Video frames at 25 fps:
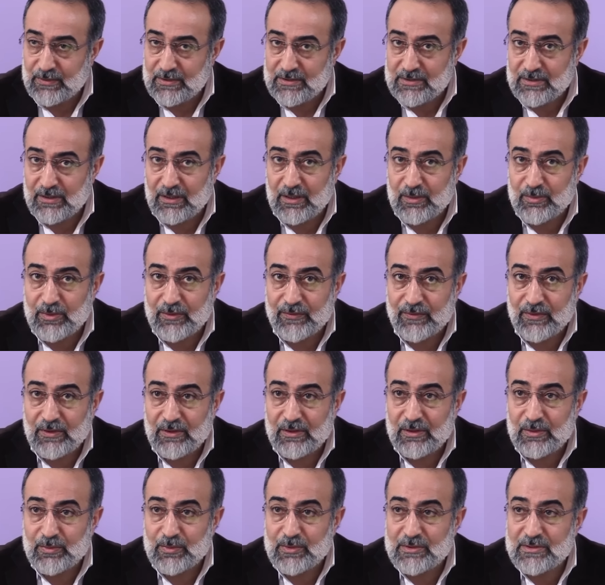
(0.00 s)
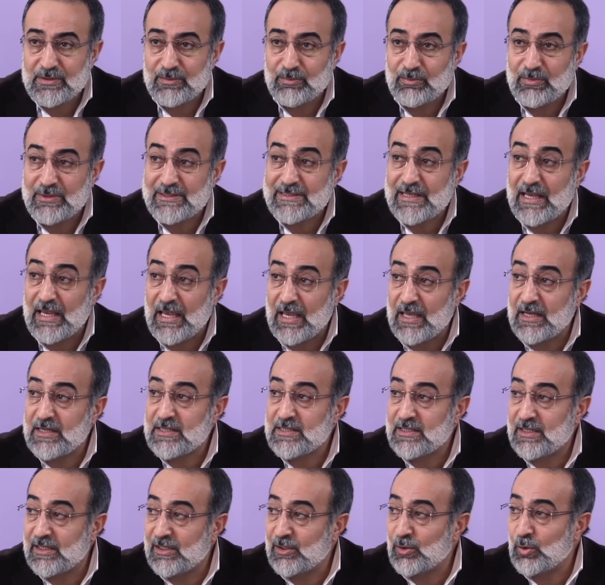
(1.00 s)
vesselam Efendimizin bize her
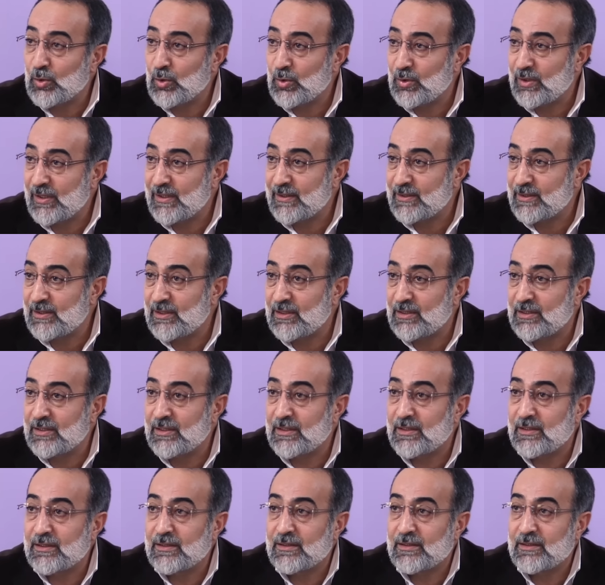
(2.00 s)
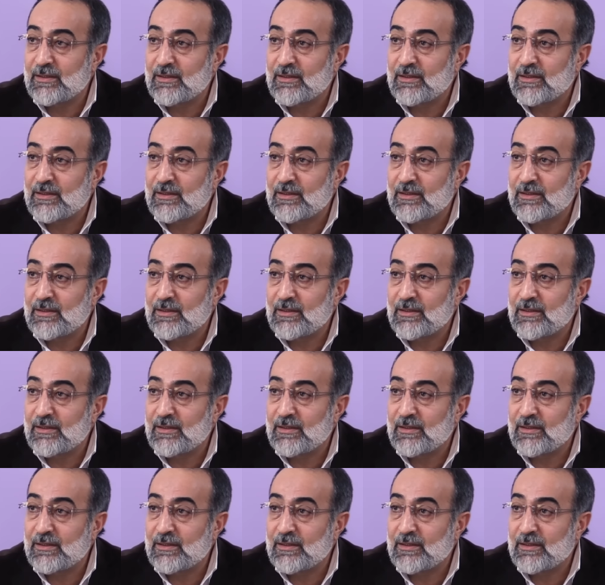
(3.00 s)
şeyi öğrettiğini